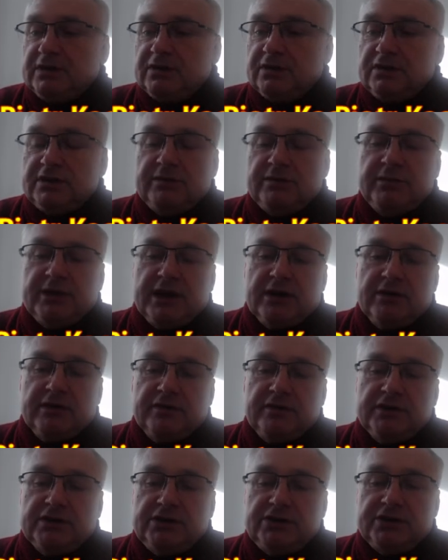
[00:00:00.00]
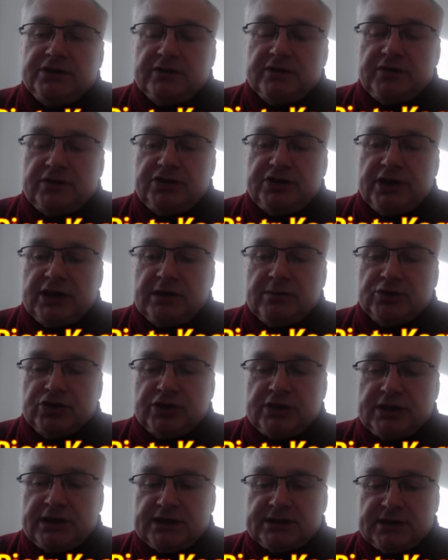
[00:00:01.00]
No nie miałem wyjścia, wiedziałem, że
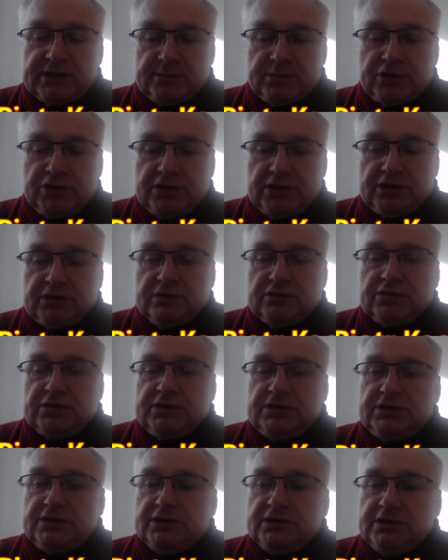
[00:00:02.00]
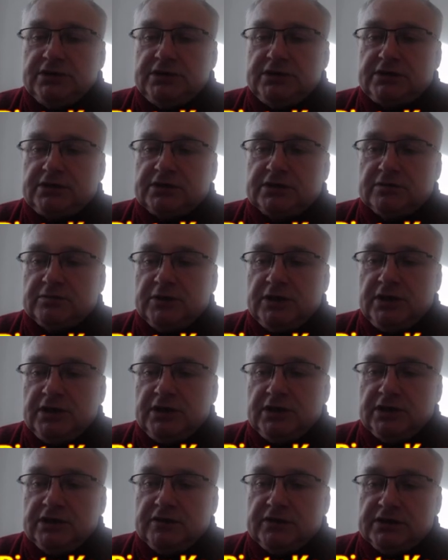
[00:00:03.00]
gra zamkniętą sycylijską,
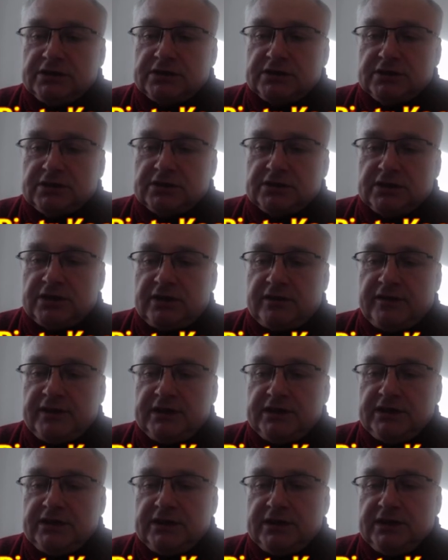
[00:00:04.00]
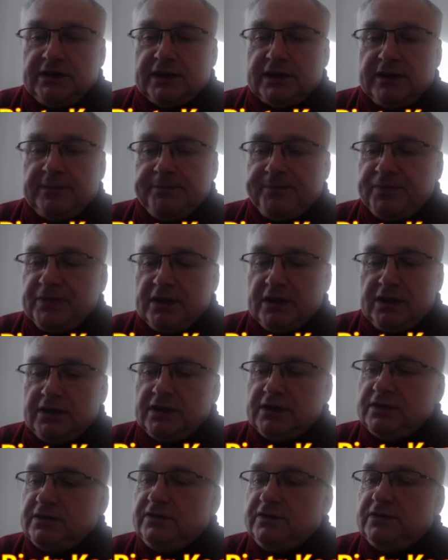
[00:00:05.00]
więc konsekwentnie gram
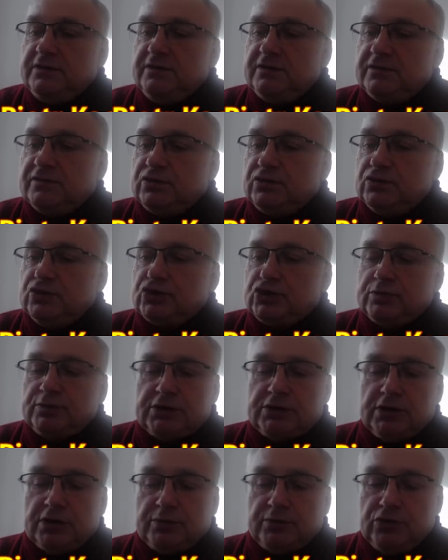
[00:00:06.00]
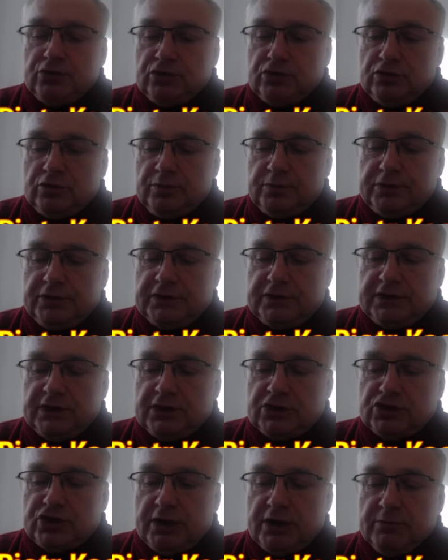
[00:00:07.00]
i w dużym stopniu
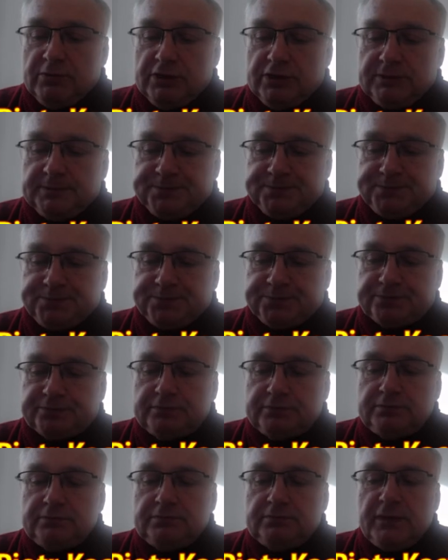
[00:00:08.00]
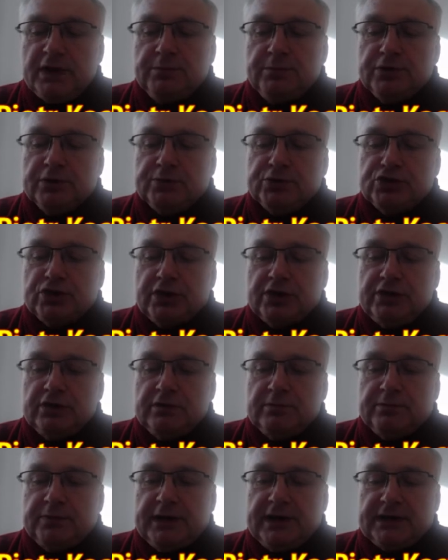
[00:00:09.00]
powtarzamy
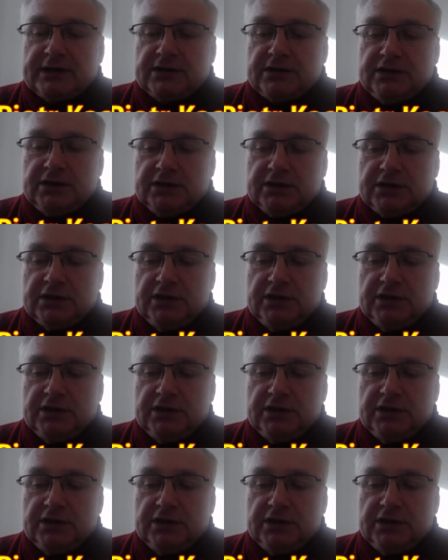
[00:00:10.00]
poprzednią partię.